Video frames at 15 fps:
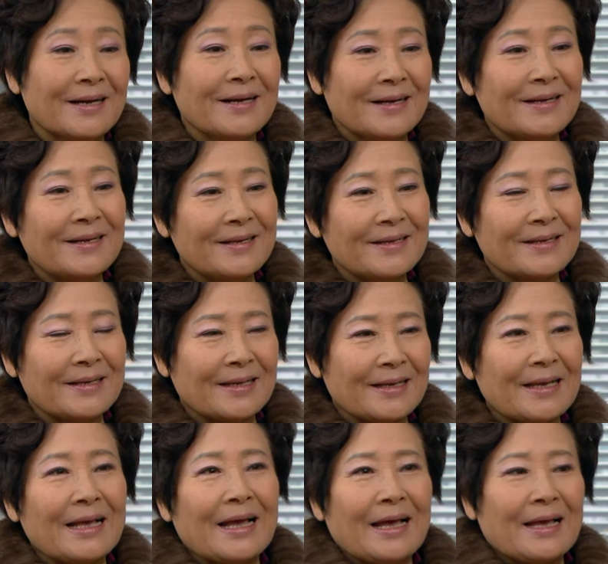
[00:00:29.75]
어.
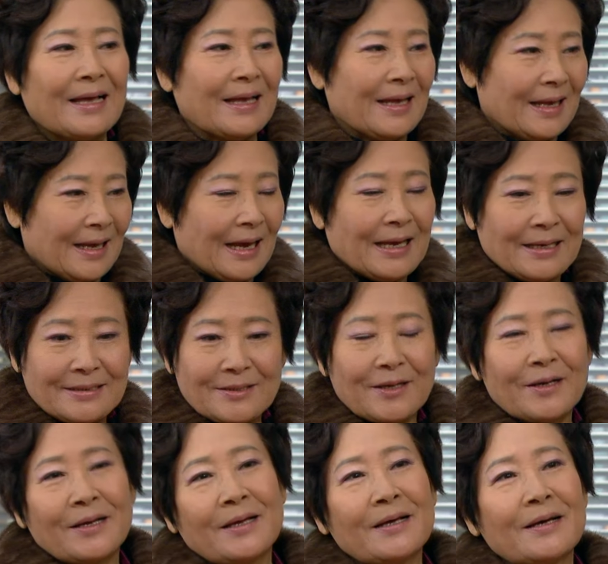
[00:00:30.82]
아,
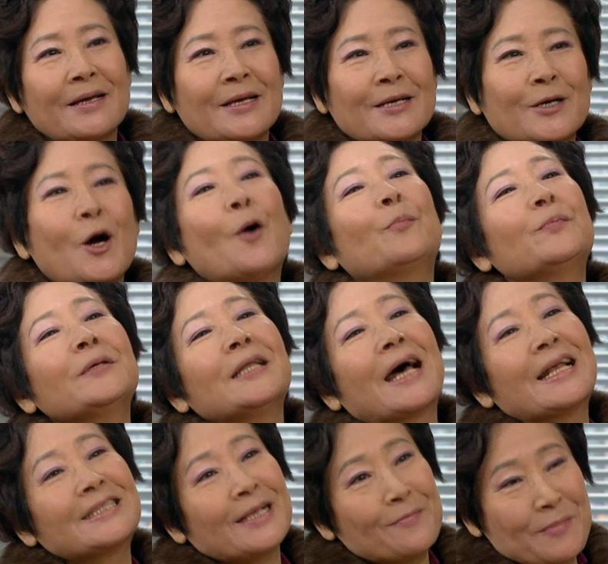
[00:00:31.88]
저 커피나
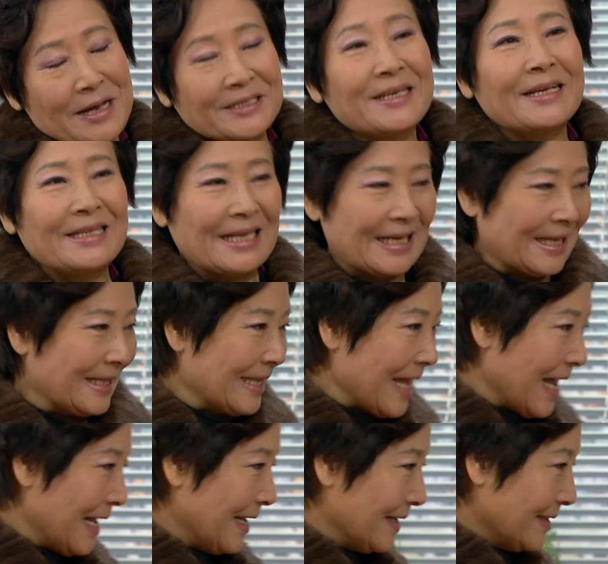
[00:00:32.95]
한 잔 마셔야
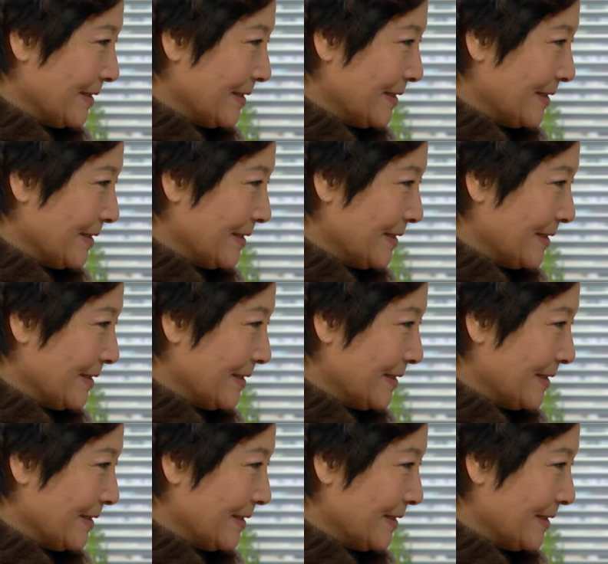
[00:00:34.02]
되겠다.